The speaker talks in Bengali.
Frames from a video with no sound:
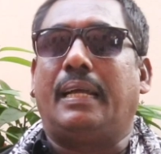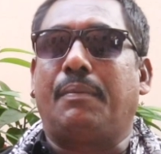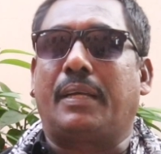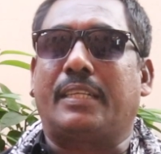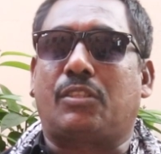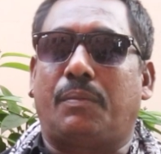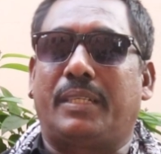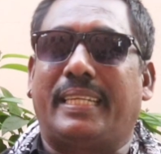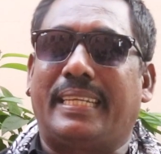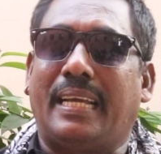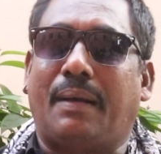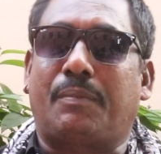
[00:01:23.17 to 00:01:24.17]
এবং এই ছবিটি
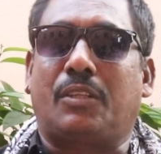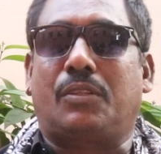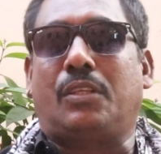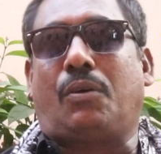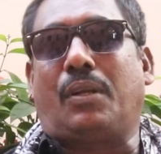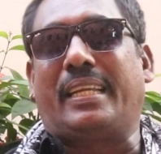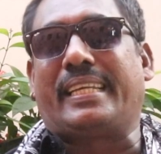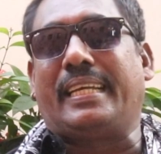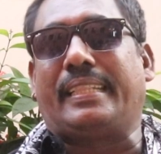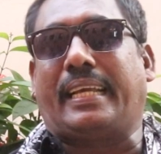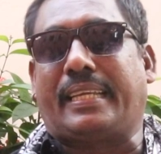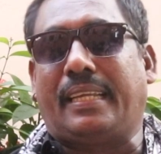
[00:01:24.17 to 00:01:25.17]
দিয়ে আপনারা যদি হলে
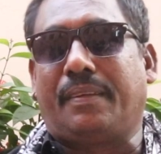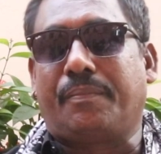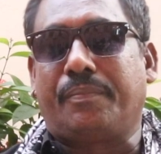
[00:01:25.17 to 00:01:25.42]
গিয়ে দেখেন